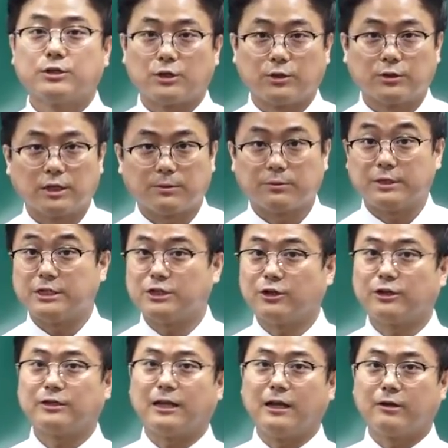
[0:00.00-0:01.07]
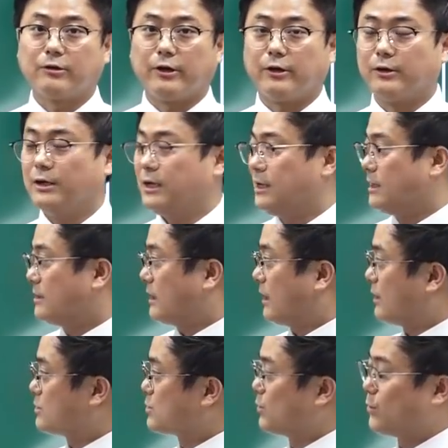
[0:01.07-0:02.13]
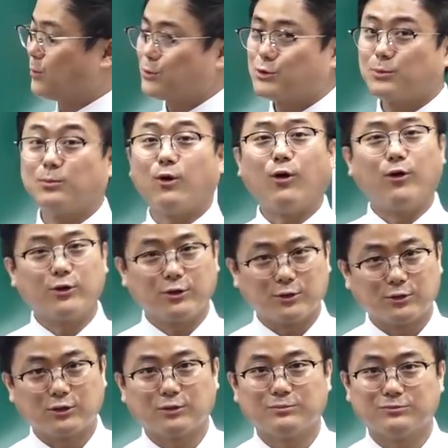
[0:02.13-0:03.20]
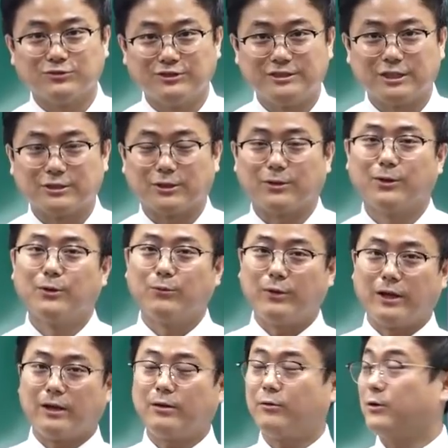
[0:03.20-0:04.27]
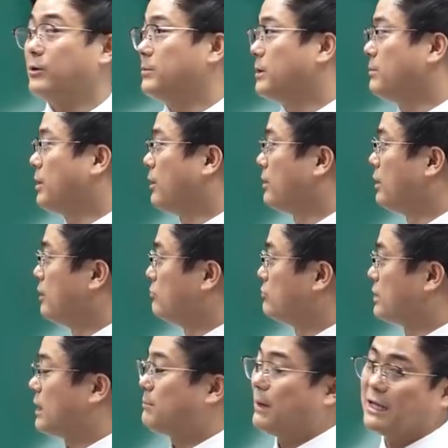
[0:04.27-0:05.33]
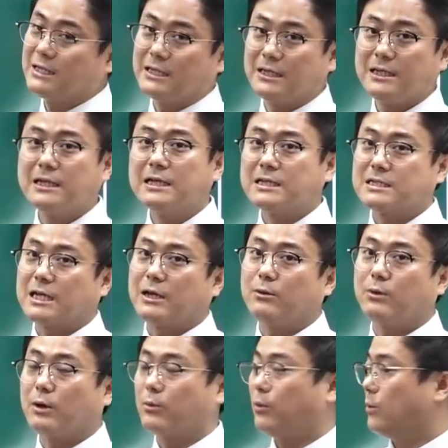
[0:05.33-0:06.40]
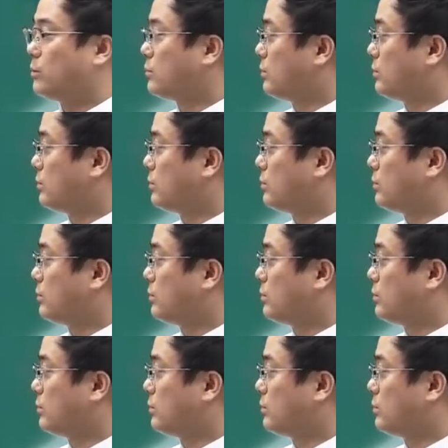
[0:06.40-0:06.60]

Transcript: 정답으로 인정이 될 거예요. 다소 좀 어려웠던 문제죠. 왜 어렵냐면 우리가 많이 사용하고